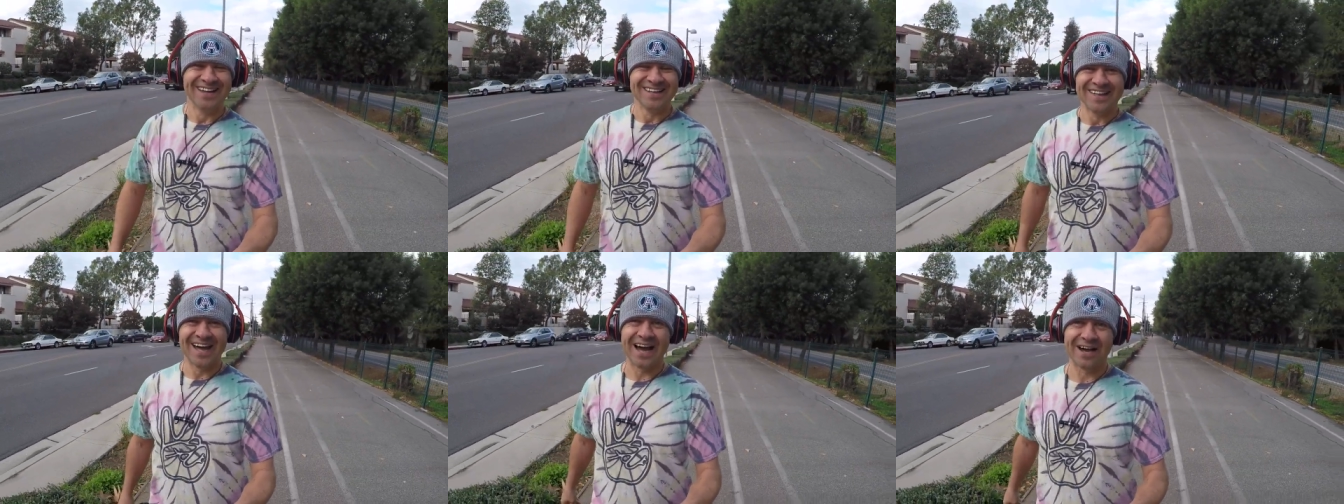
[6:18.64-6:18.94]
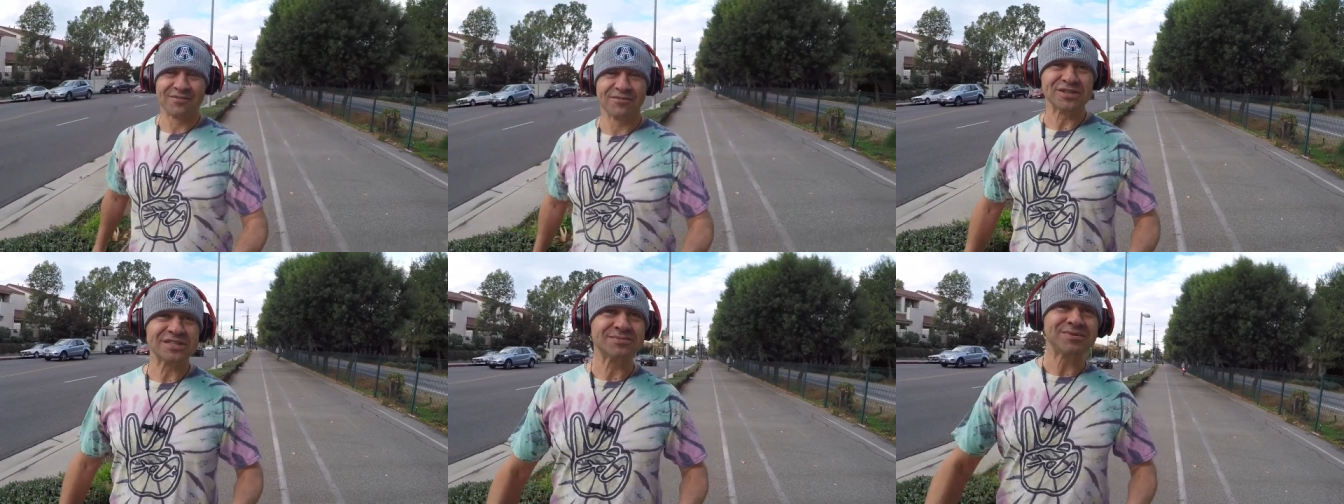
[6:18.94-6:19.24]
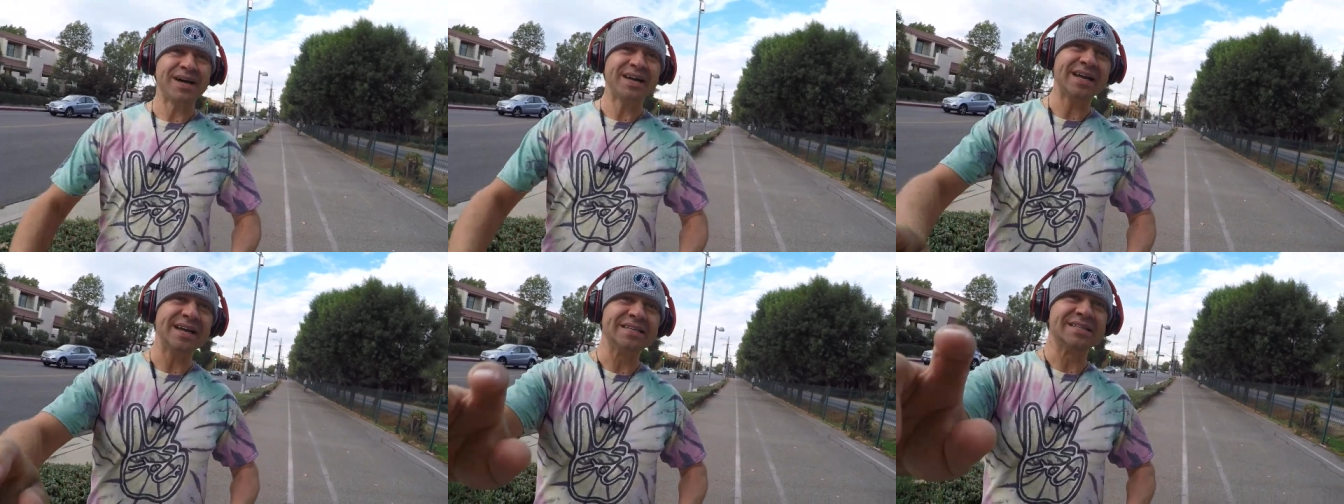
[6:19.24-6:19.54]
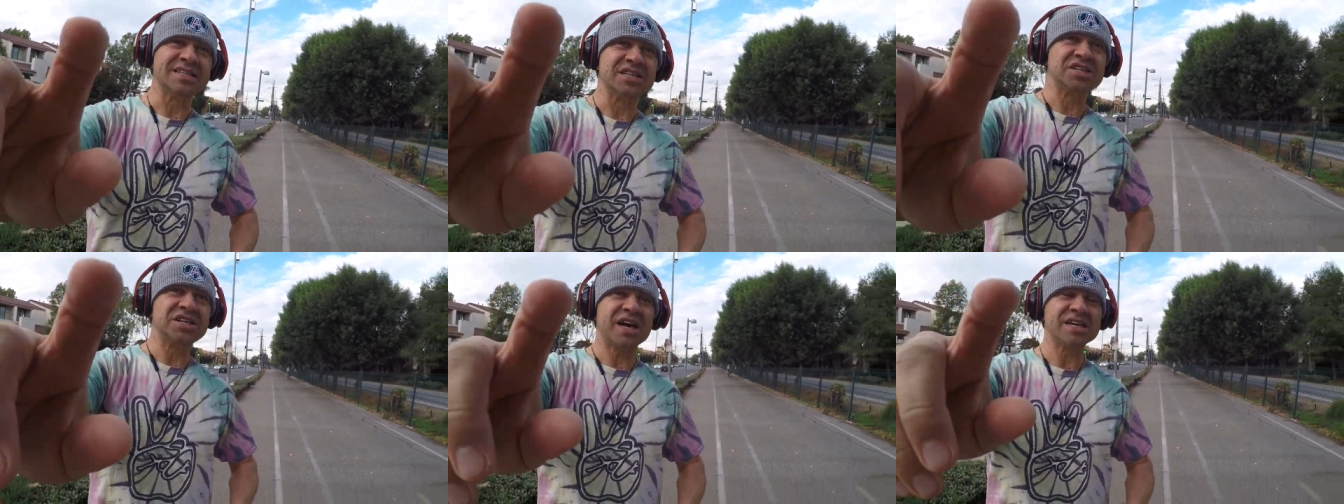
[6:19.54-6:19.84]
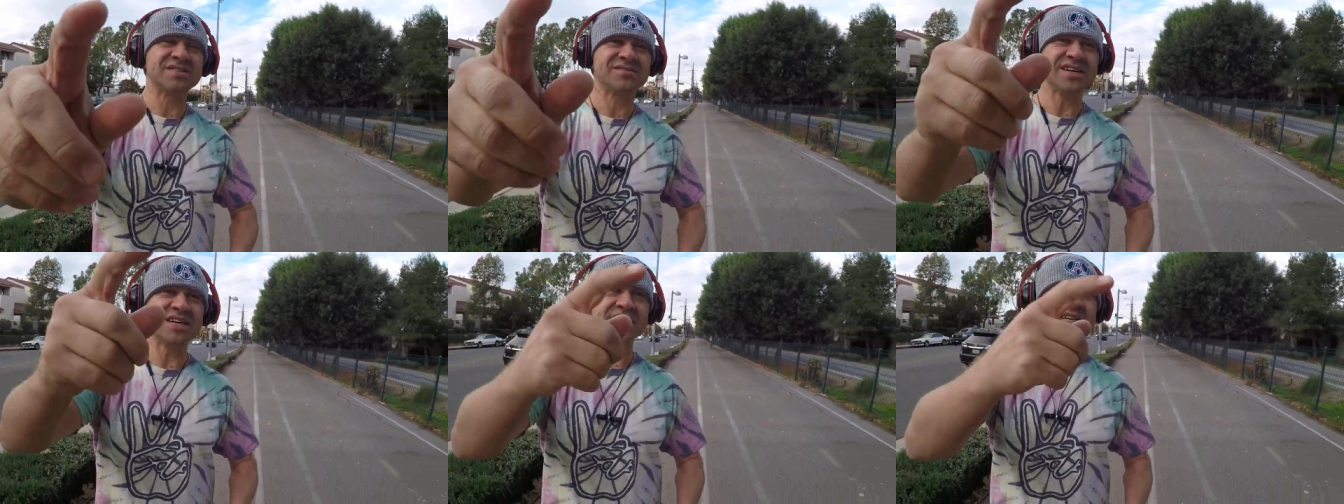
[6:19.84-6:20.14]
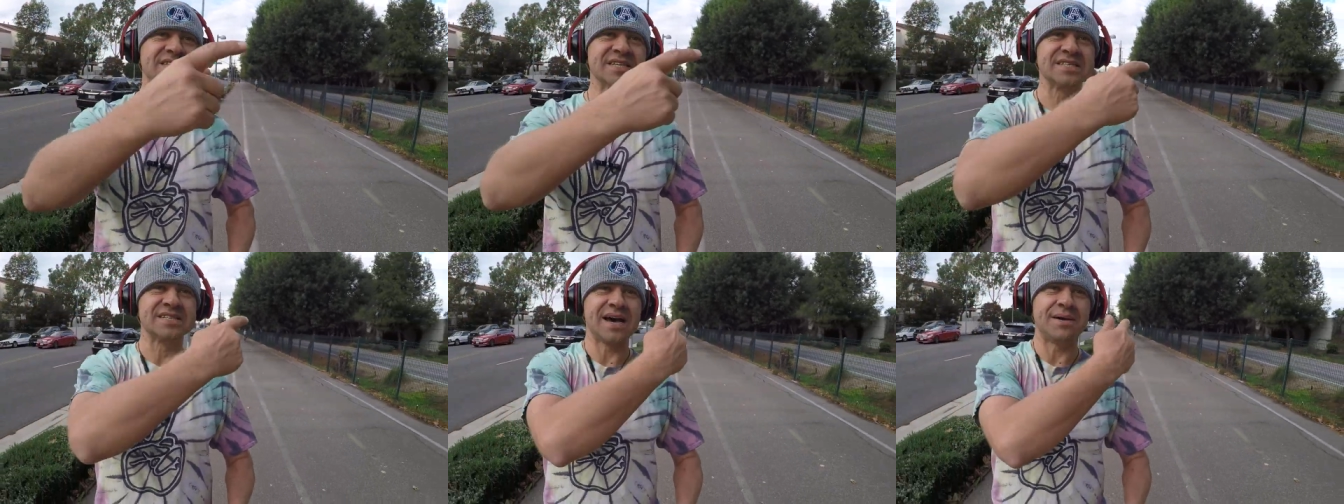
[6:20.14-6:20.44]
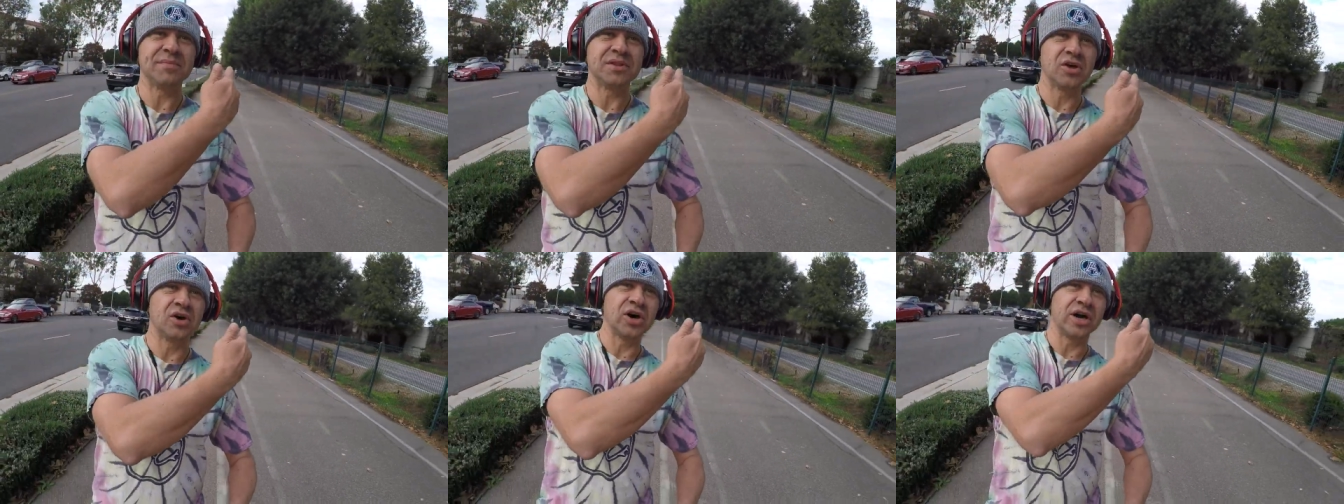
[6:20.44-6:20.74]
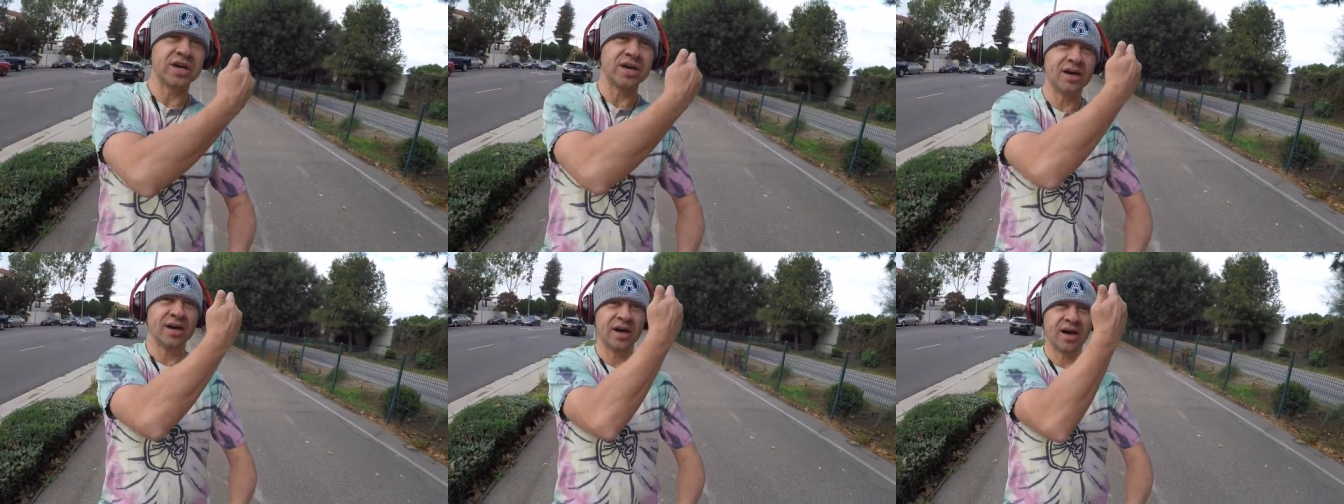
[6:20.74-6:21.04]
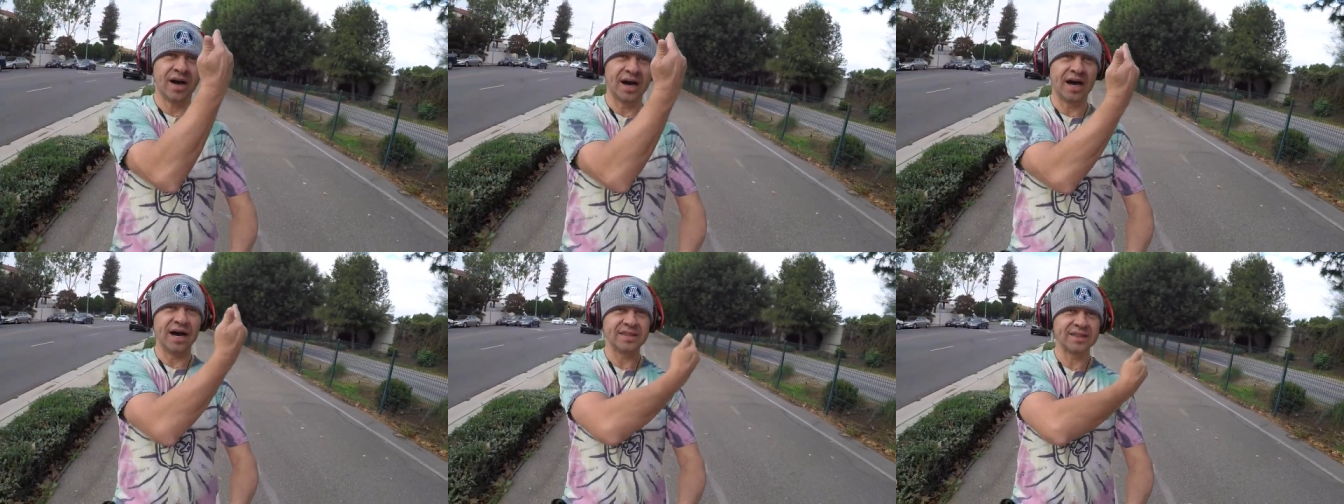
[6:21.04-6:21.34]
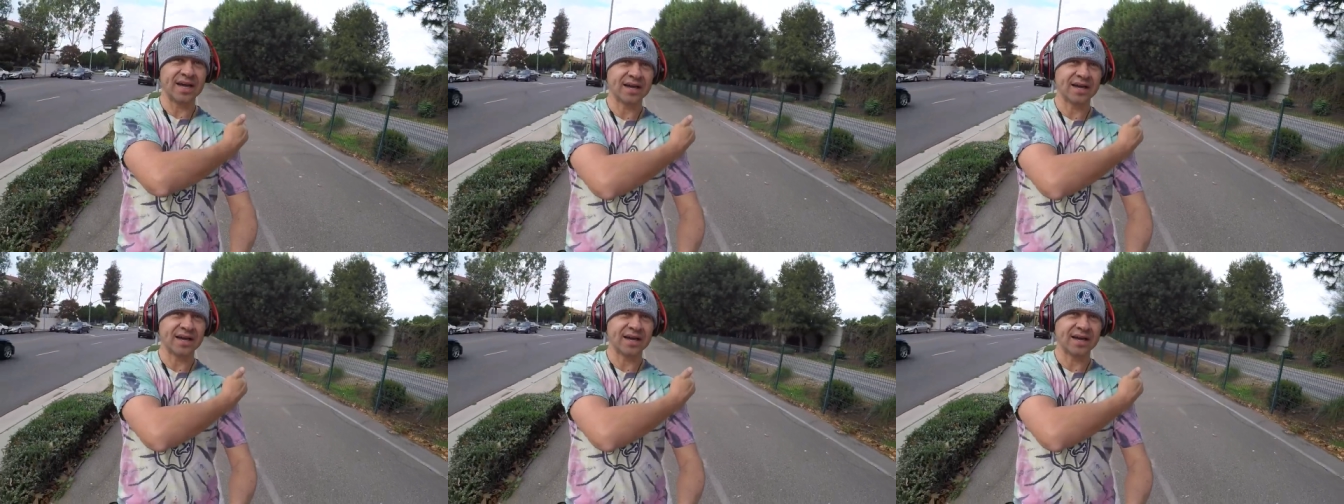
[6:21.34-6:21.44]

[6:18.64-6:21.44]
Так, вот смотрите, сейчас видите за мной а,